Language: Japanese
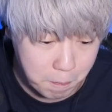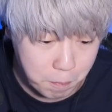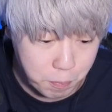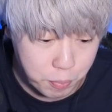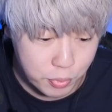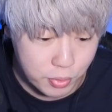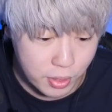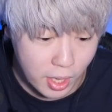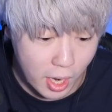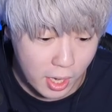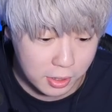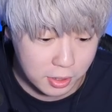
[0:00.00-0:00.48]

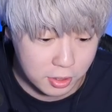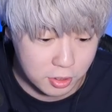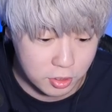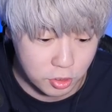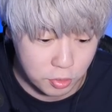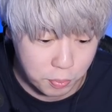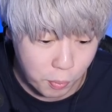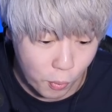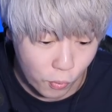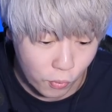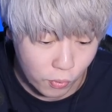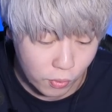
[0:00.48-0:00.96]

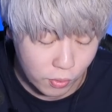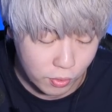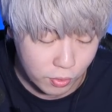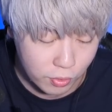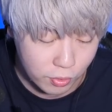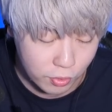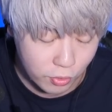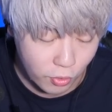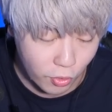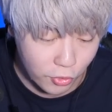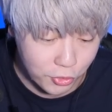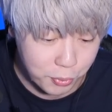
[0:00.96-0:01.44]
ブラックも
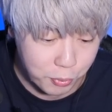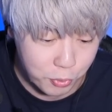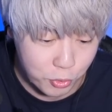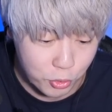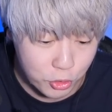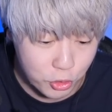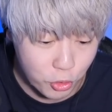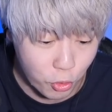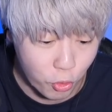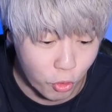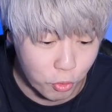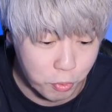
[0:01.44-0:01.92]
あでも
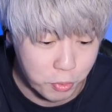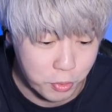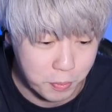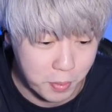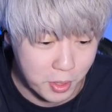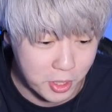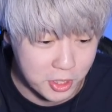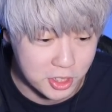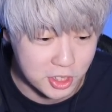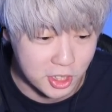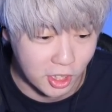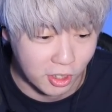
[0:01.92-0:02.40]
ユニフォーム
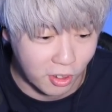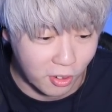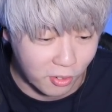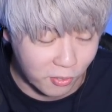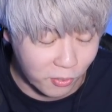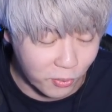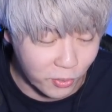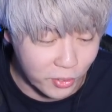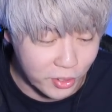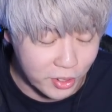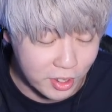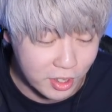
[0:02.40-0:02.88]
めっちゃかっ
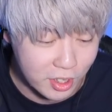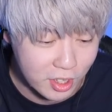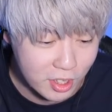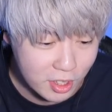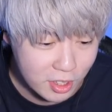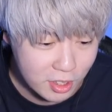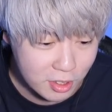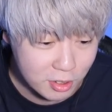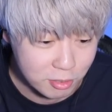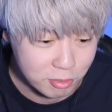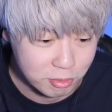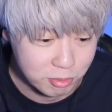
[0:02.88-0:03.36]
こいい
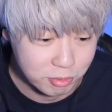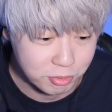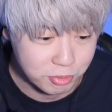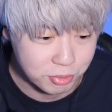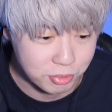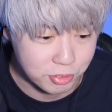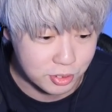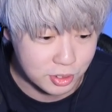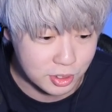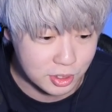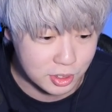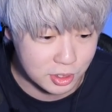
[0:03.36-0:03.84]

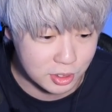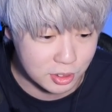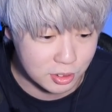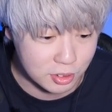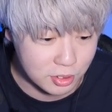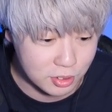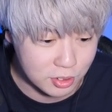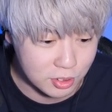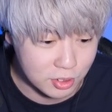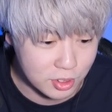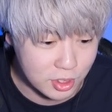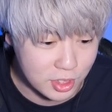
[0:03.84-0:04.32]
普
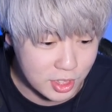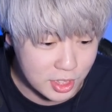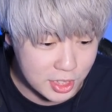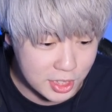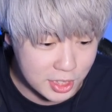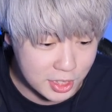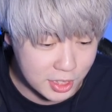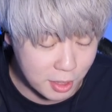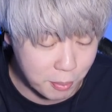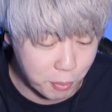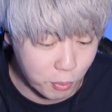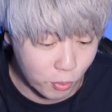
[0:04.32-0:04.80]
通に
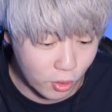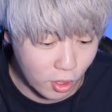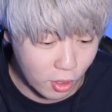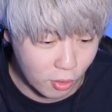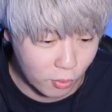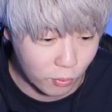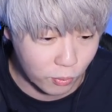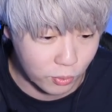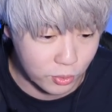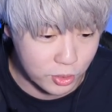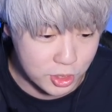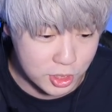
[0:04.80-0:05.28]
ヒゲもかっ
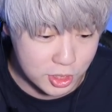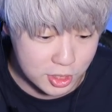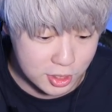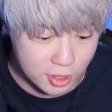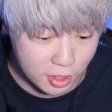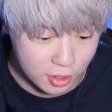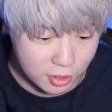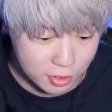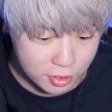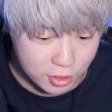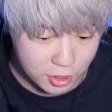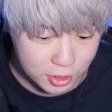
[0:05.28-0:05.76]
こいいし
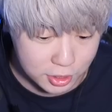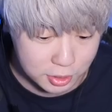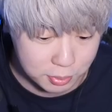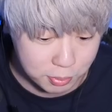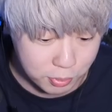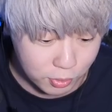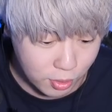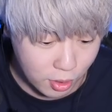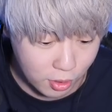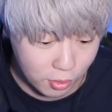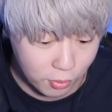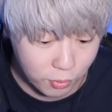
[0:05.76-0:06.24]
サングラス
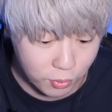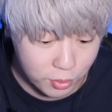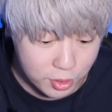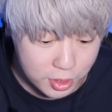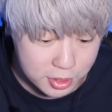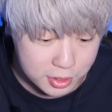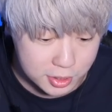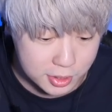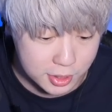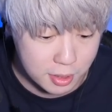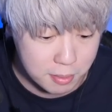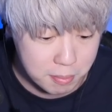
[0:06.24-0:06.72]
もかっこい
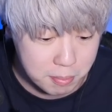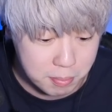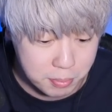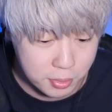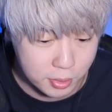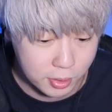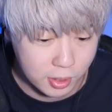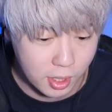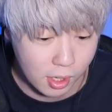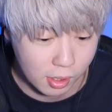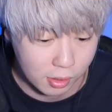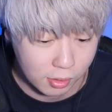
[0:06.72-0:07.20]
い全
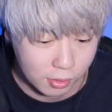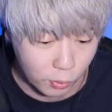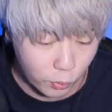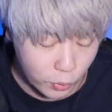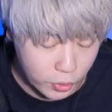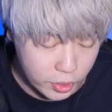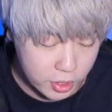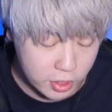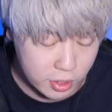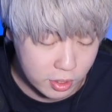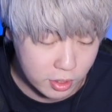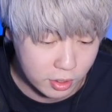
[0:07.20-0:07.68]
部かっ
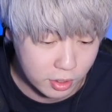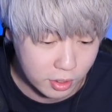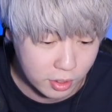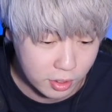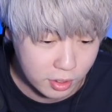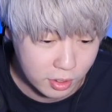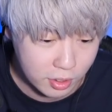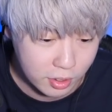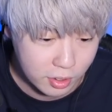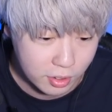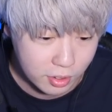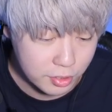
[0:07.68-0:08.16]
こいい
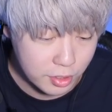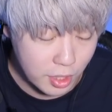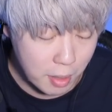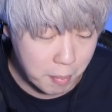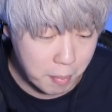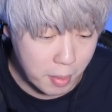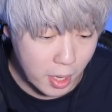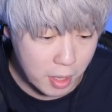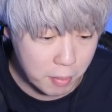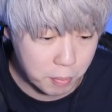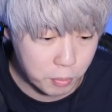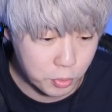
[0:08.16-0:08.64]
名
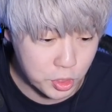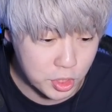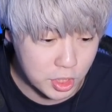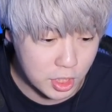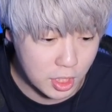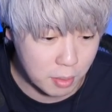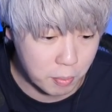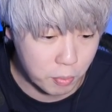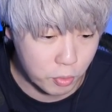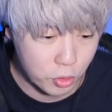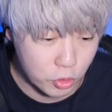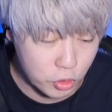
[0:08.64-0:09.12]
前も
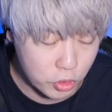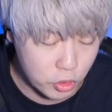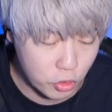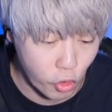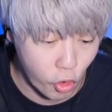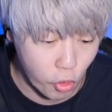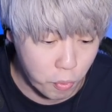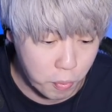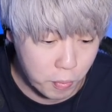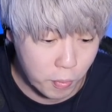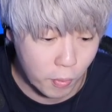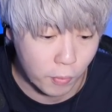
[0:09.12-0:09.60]
ヒゲも
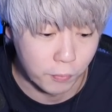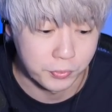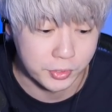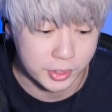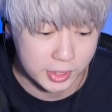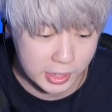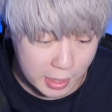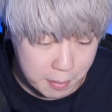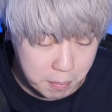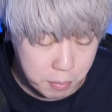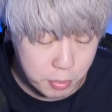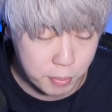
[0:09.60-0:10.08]
ユニフォームも
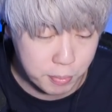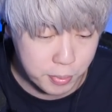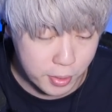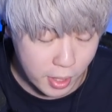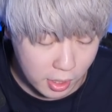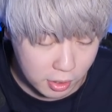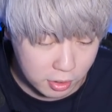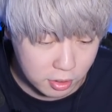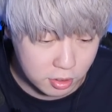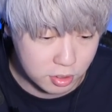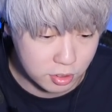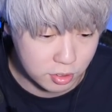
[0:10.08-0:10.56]
全部
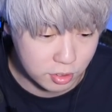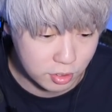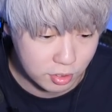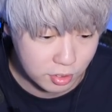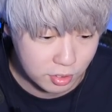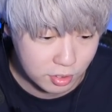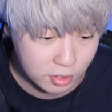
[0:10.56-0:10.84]
ブラック